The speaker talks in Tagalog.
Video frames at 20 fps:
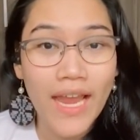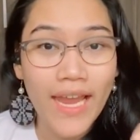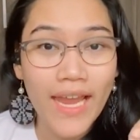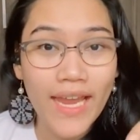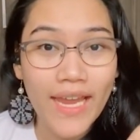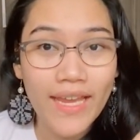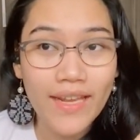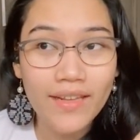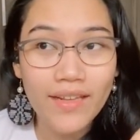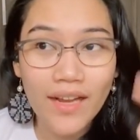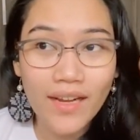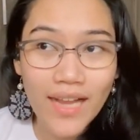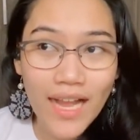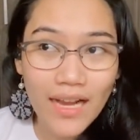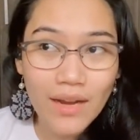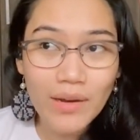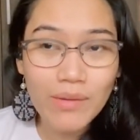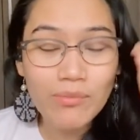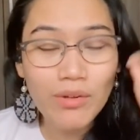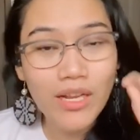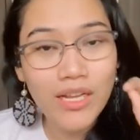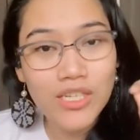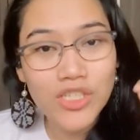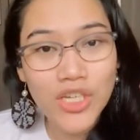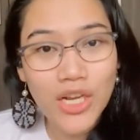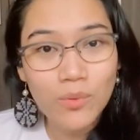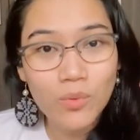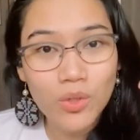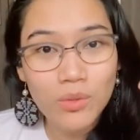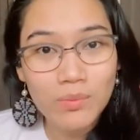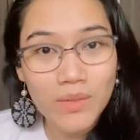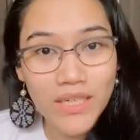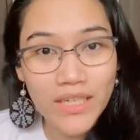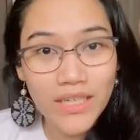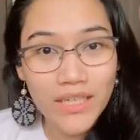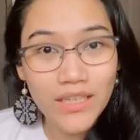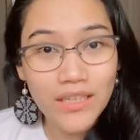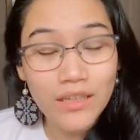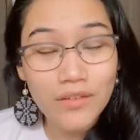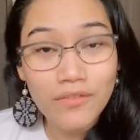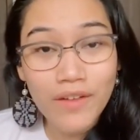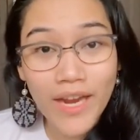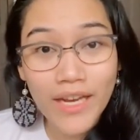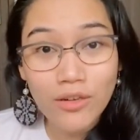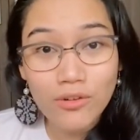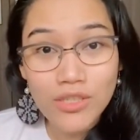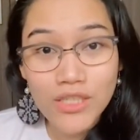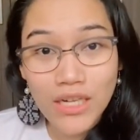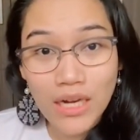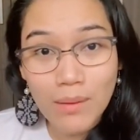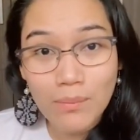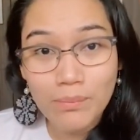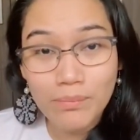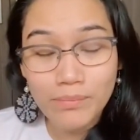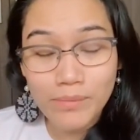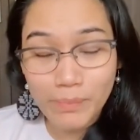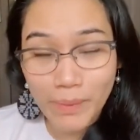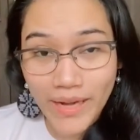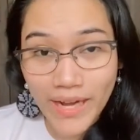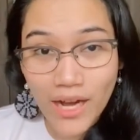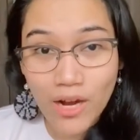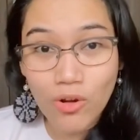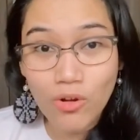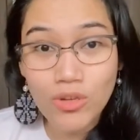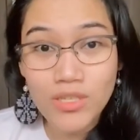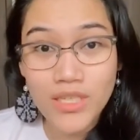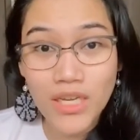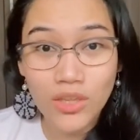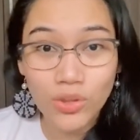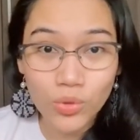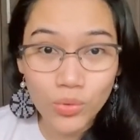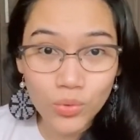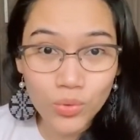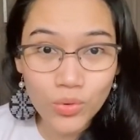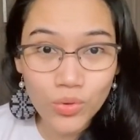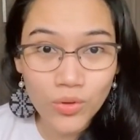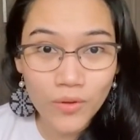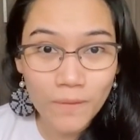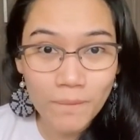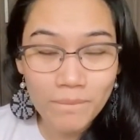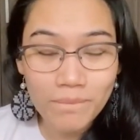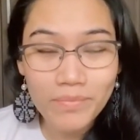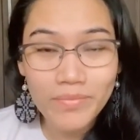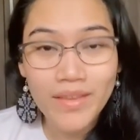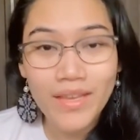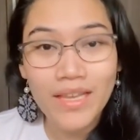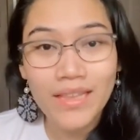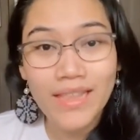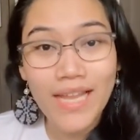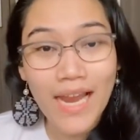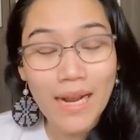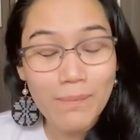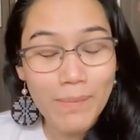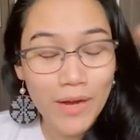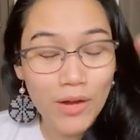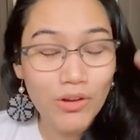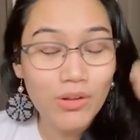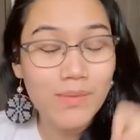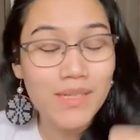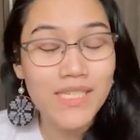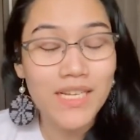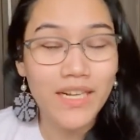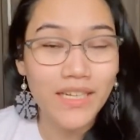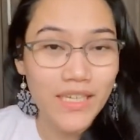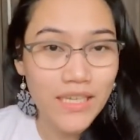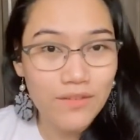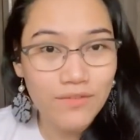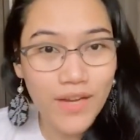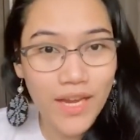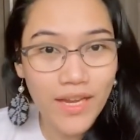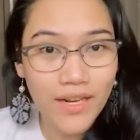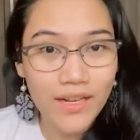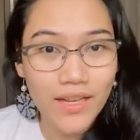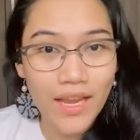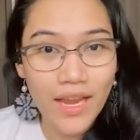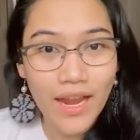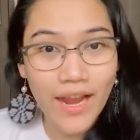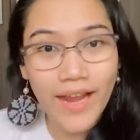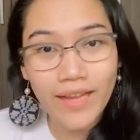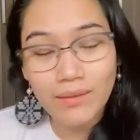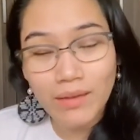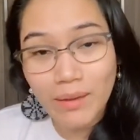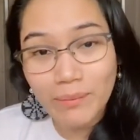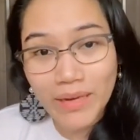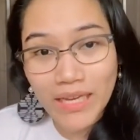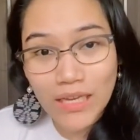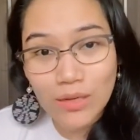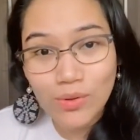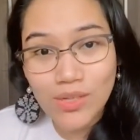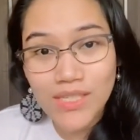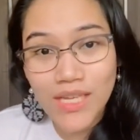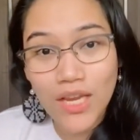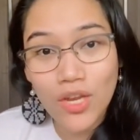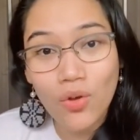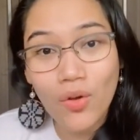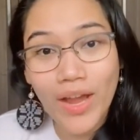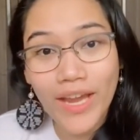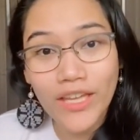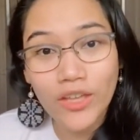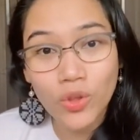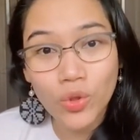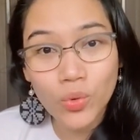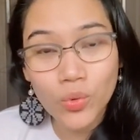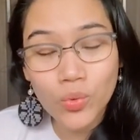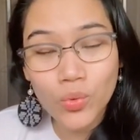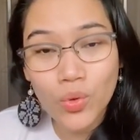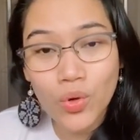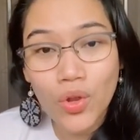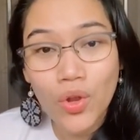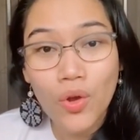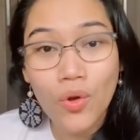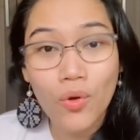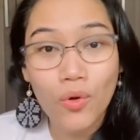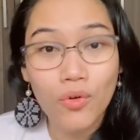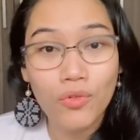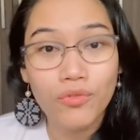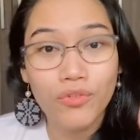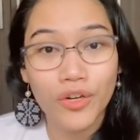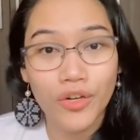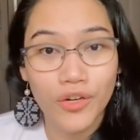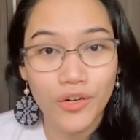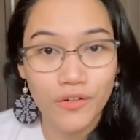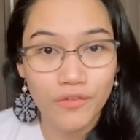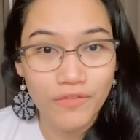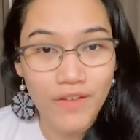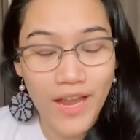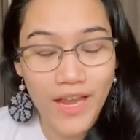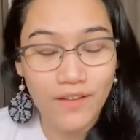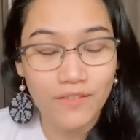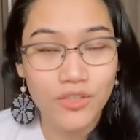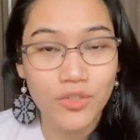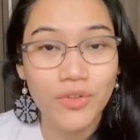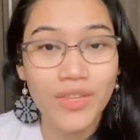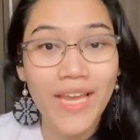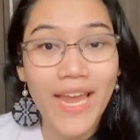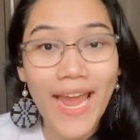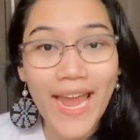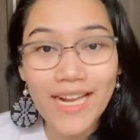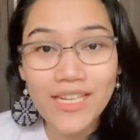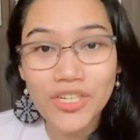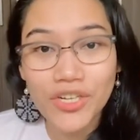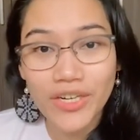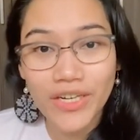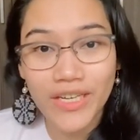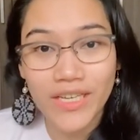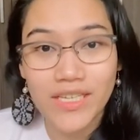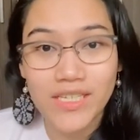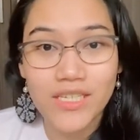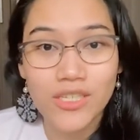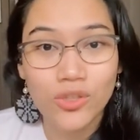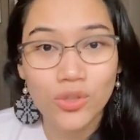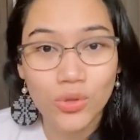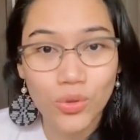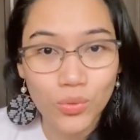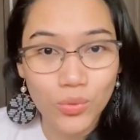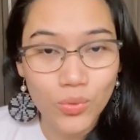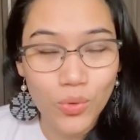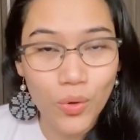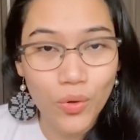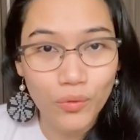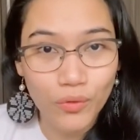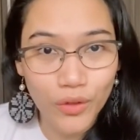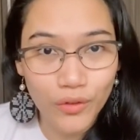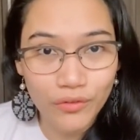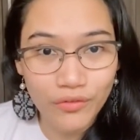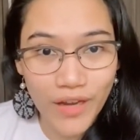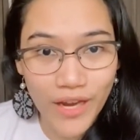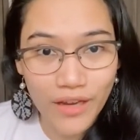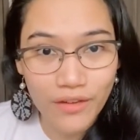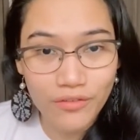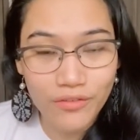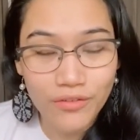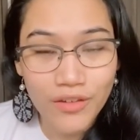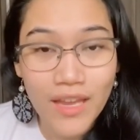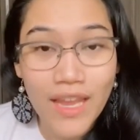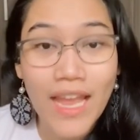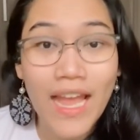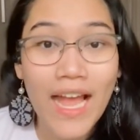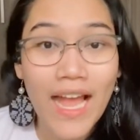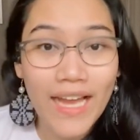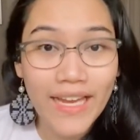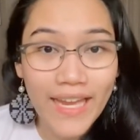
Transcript: And ang gagawin mo lang dyan would be, i-divide ko sila pareho sa 2 dahil pareho naman silang even. At ang maiiwan sa'yo ay 2 over 5. So the answer is 2 over 5.